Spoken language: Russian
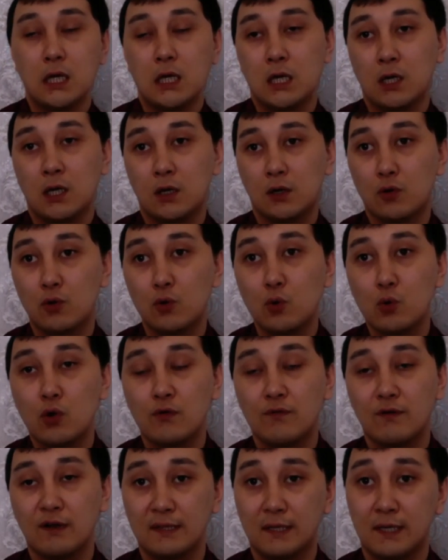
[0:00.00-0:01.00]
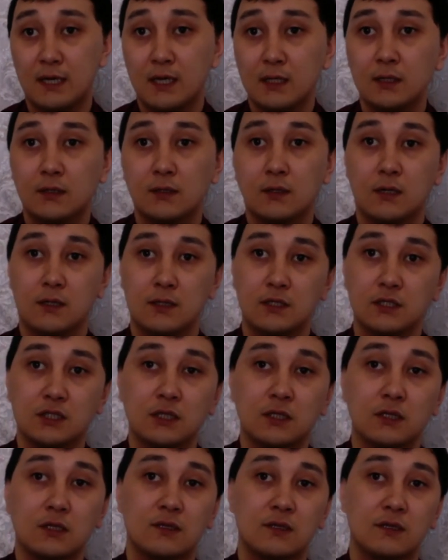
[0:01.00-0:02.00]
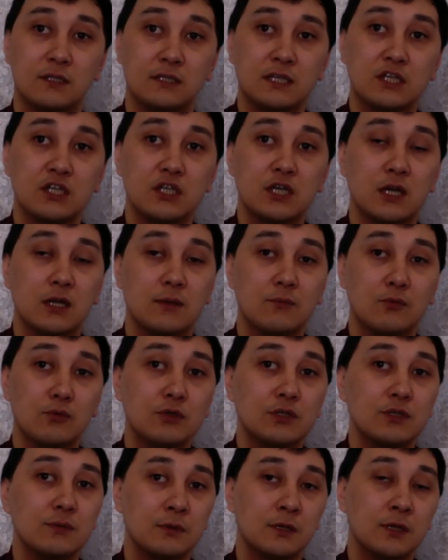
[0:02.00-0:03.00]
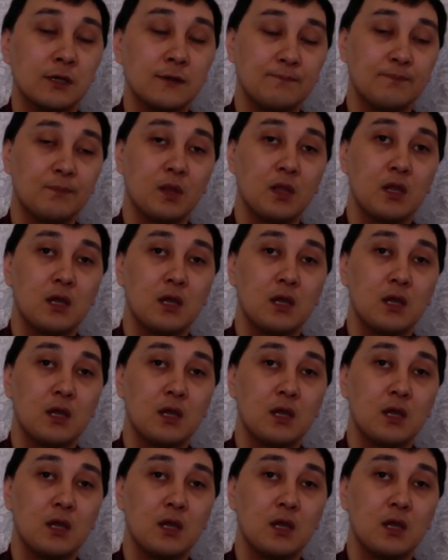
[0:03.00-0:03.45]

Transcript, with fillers: Э, круг, квадрат, э, конечно, это изначально мы учим, да,